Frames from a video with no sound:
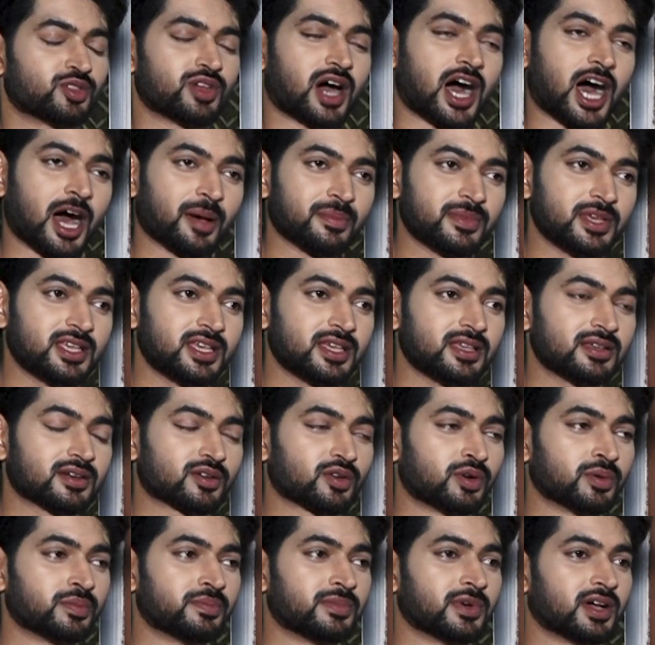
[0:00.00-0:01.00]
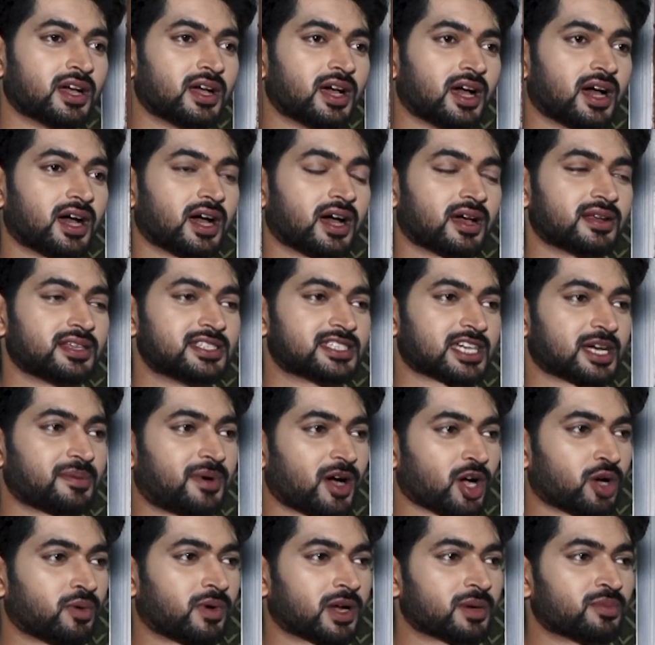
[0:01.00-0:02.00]
তো আমি খুব নিজেকে
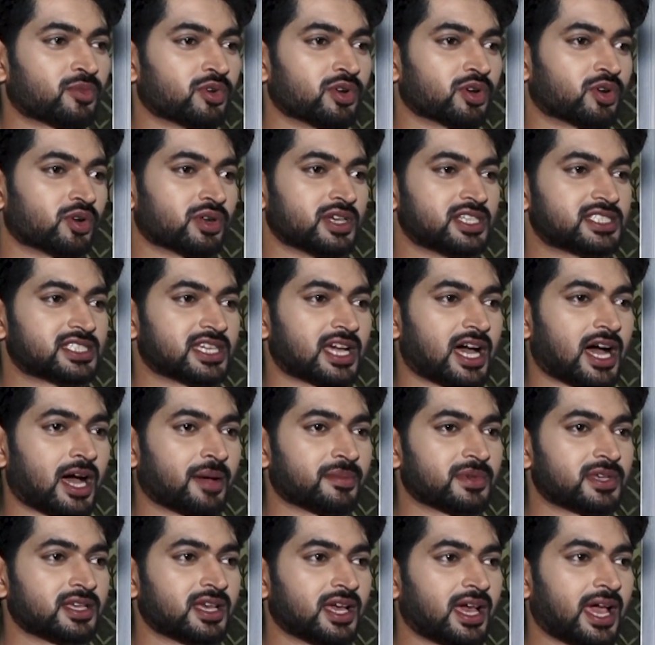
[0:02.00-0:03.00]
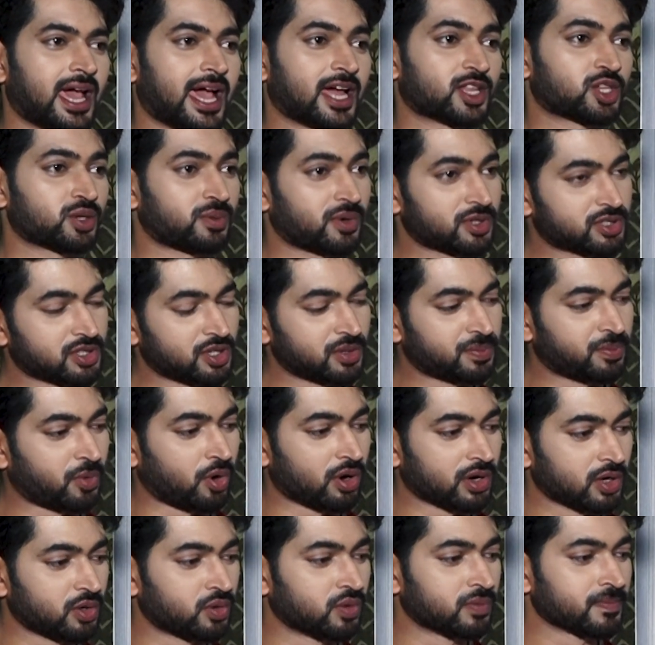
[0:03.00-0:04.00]
ভাগ্যবান মনে করি যে আমি এত বছর
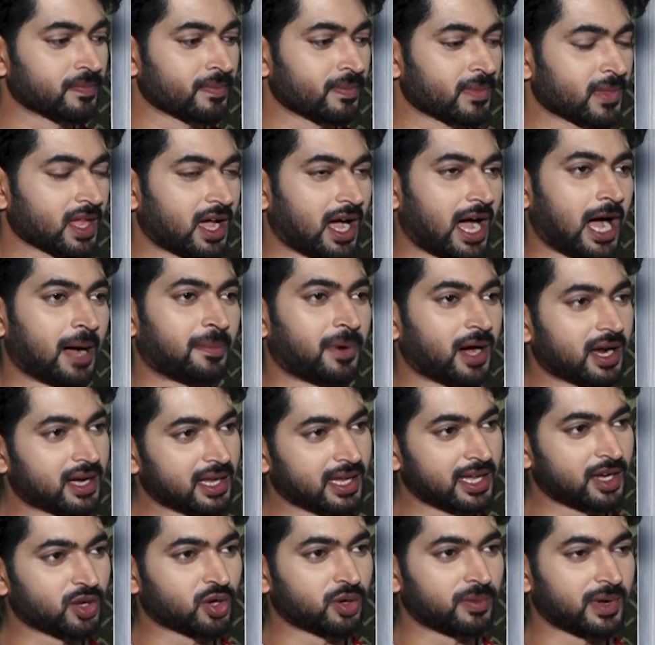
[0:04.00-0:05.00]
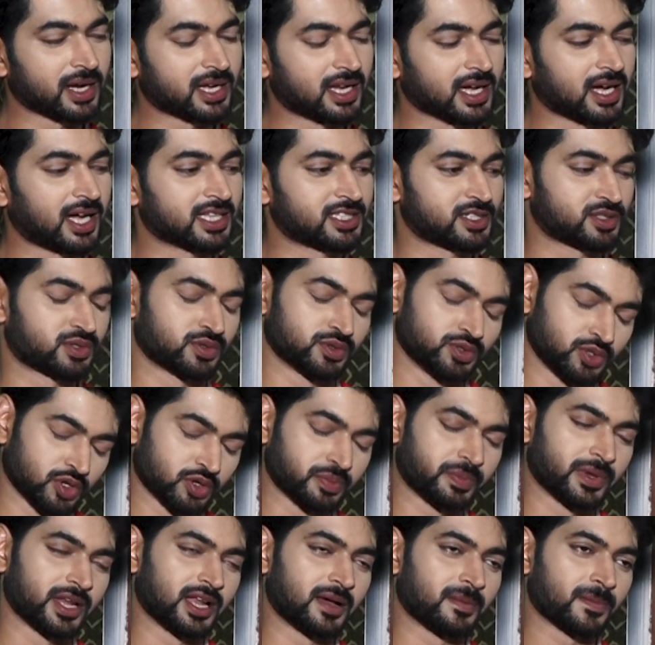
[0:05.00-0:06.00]
পরেও আবার এরকম একটা কাজের সুযোগ
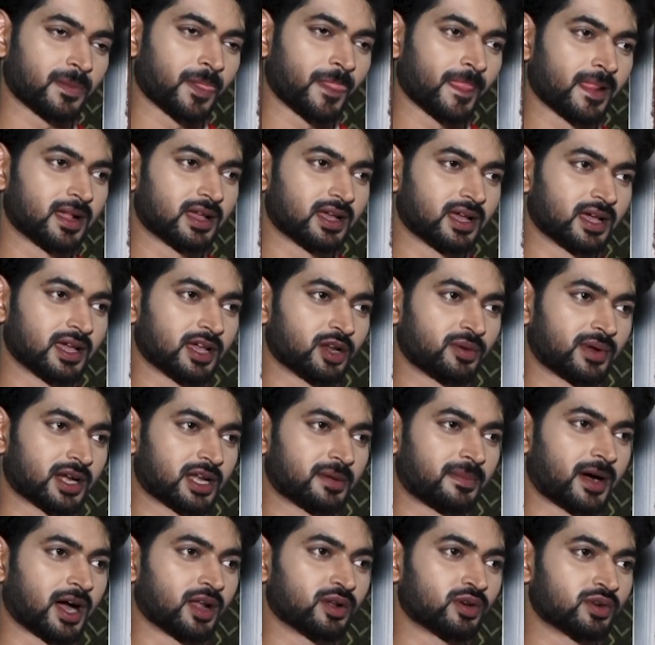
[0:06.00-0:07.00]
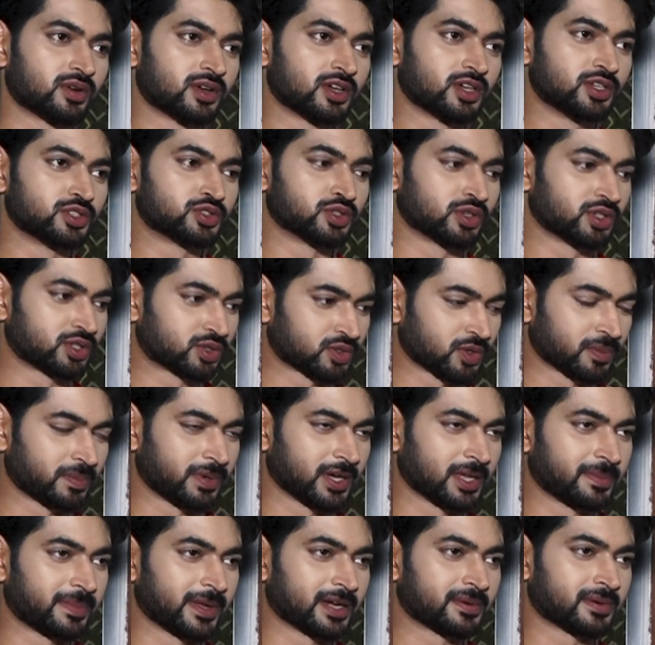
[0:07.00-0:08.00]
পেলাম এরকম একটা ভালো চরিত্র
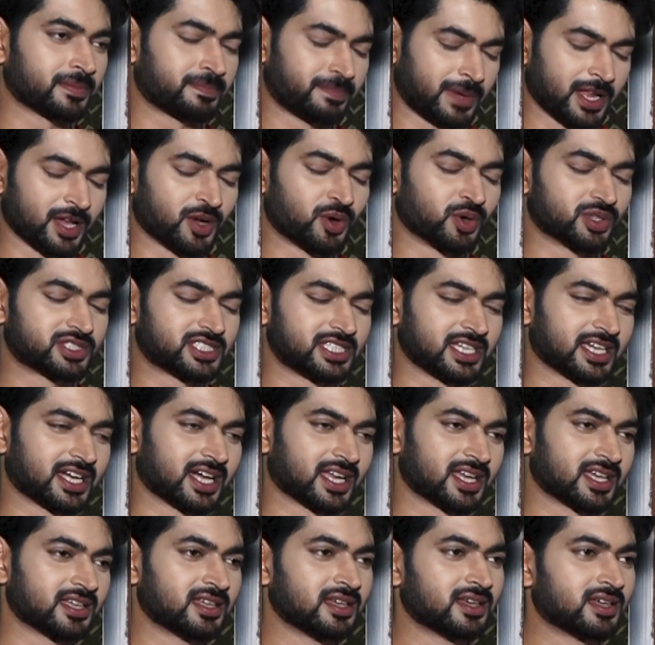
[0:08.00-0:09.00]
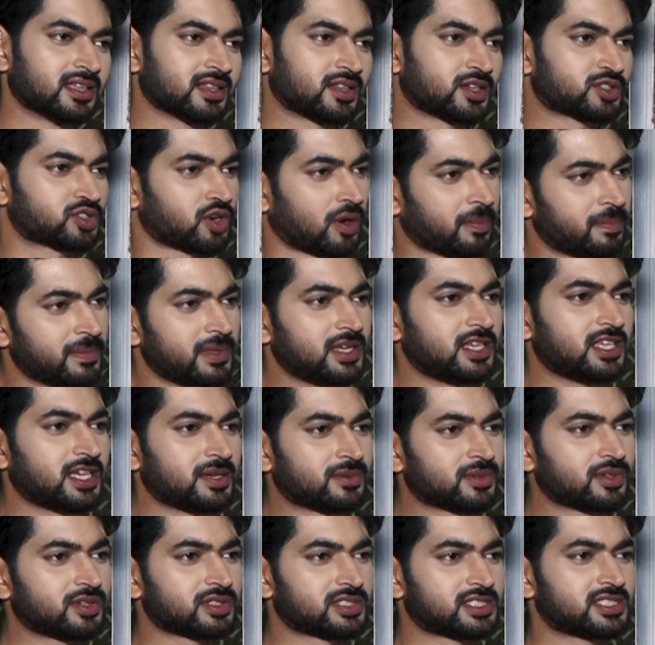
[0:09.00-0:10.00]
প্লে প্লে করছি এখানে তো সব মিলিয়ে
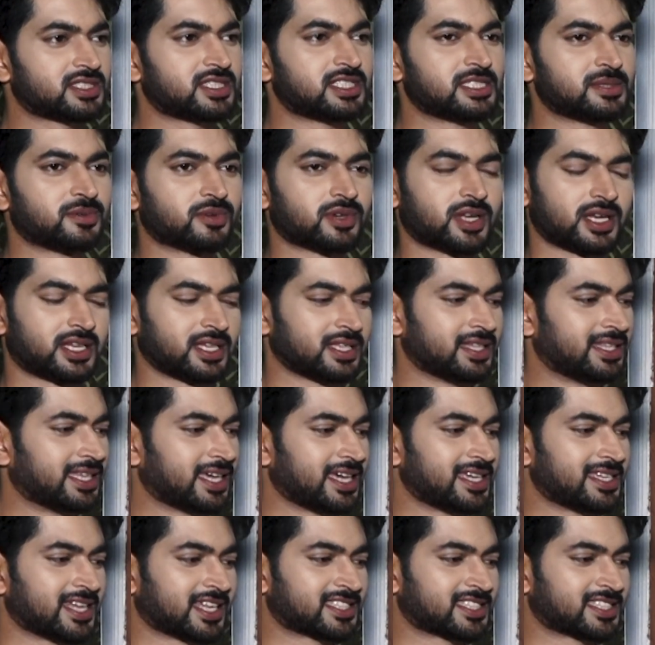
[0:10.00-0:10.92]
মনে হচ্ছে যে জীবনটা ঠিক দিকেই